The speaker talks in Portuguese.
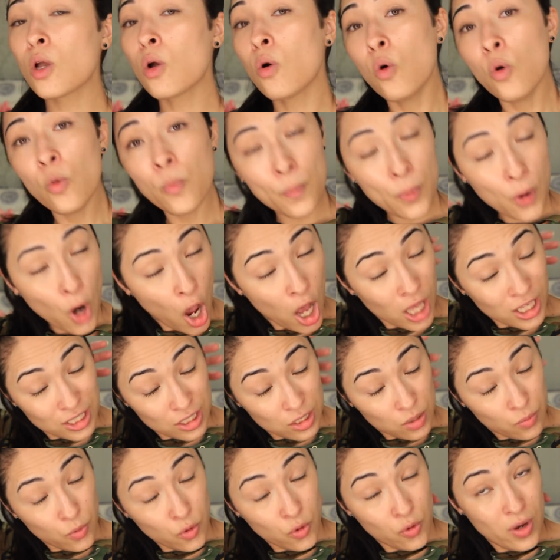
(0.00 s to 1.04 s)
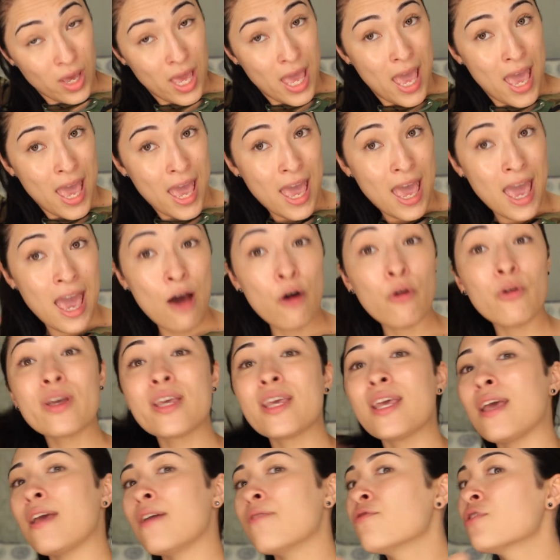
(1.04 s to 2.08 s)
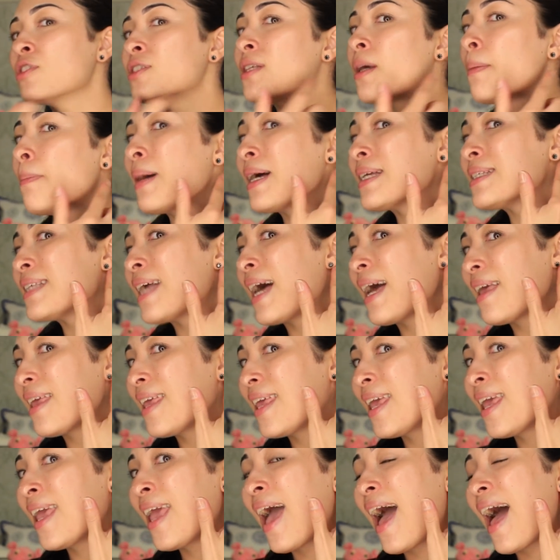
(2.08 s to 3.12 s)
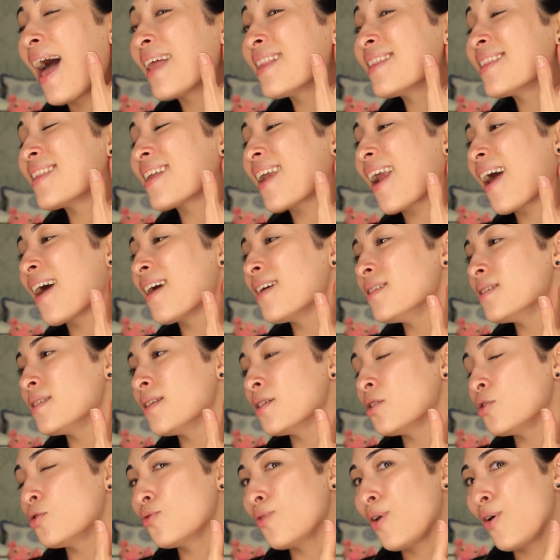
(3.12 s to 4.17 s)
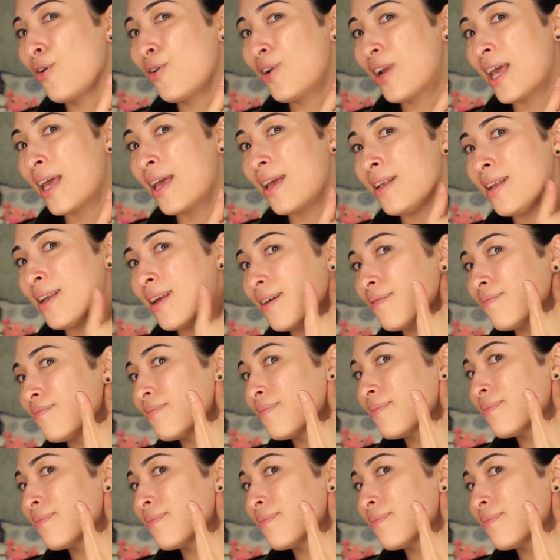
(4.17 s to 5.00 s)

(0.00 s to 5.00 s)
O próximo é o que? Você passar aqui atrás da sua orelha.